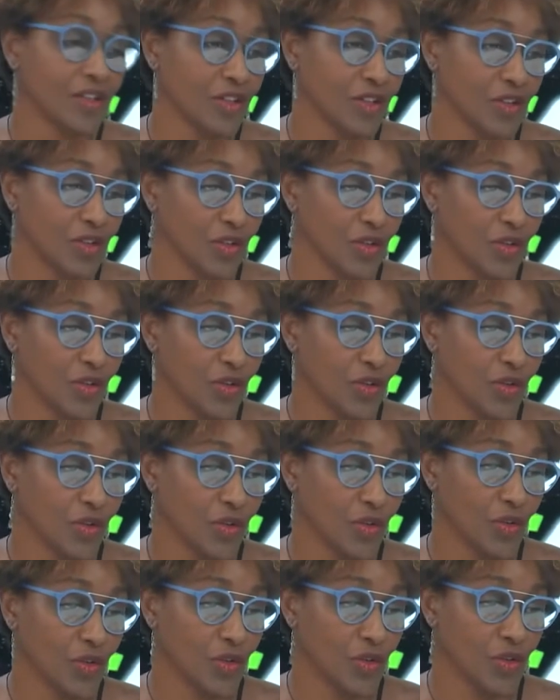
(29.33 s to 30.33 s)

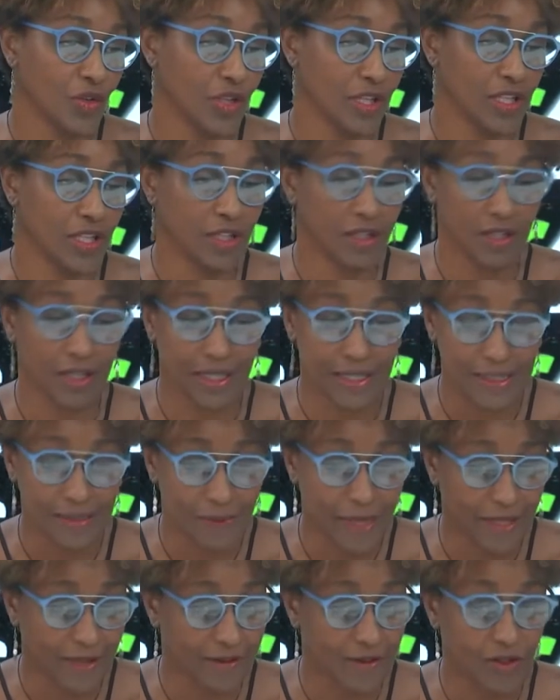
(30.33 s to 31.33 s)
euh, et en
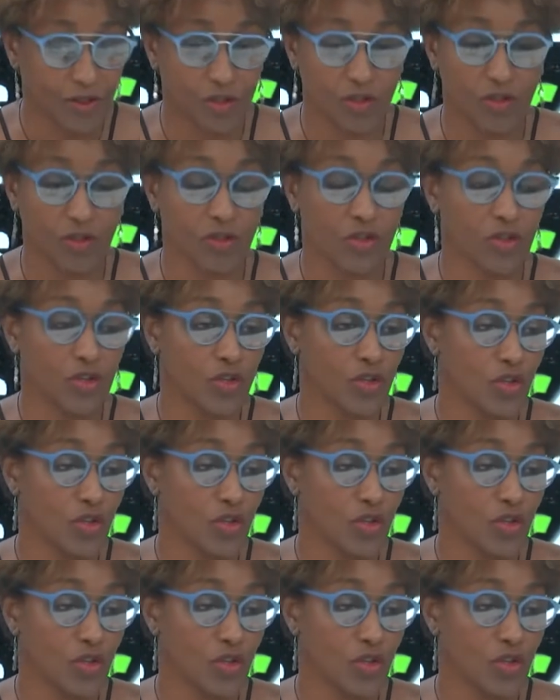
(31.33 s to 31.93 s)
respectant